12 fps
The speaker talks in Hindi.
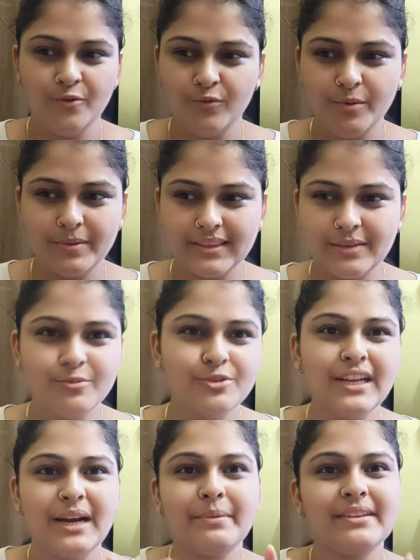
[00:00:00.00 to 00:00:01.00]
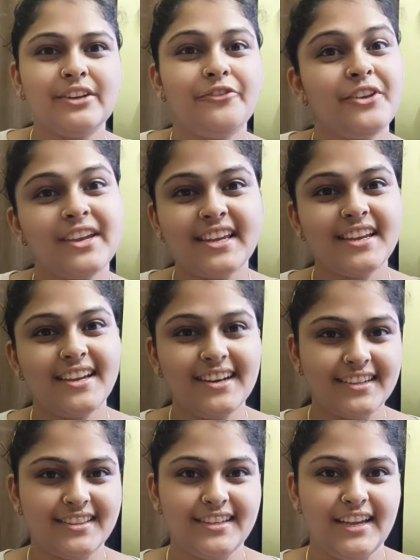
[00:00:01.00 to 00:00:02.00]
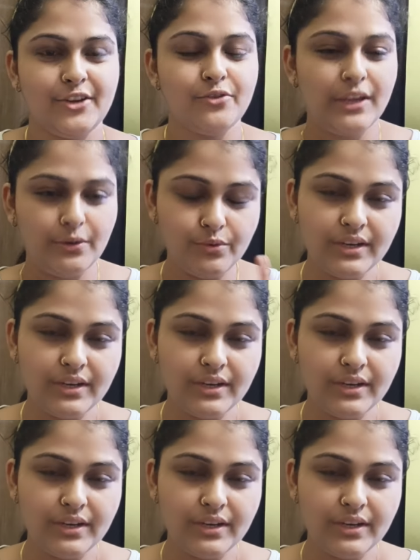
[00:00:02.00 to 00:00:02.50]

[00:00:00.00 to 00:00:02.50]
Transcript: वो मतलब मुझे हमेशा फीकी ही लगती है क्योंकि